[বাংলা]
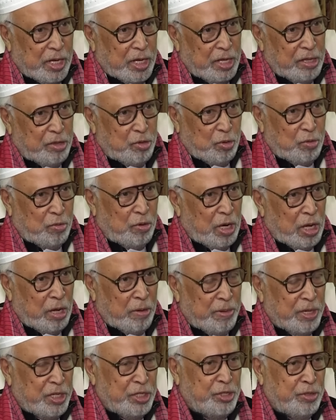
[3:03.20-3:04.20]
কিন্তু
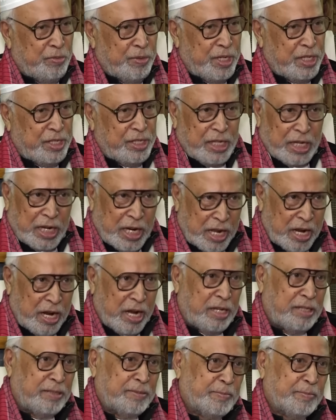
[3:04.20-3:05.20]
গোলাম আজমের চেলারা